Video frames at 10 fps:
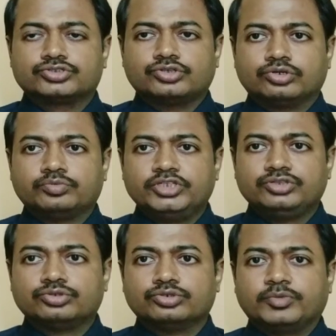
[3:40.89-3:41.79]

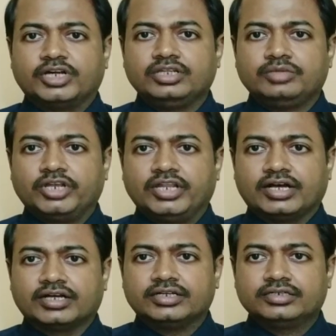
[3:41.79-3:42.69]
স্তনবৃন্ত বা নিপুলে
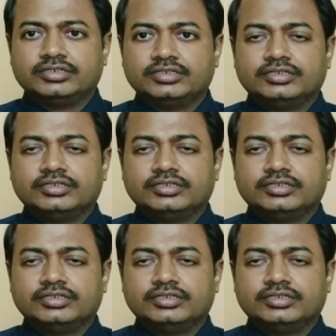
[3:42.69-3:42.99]
লাগান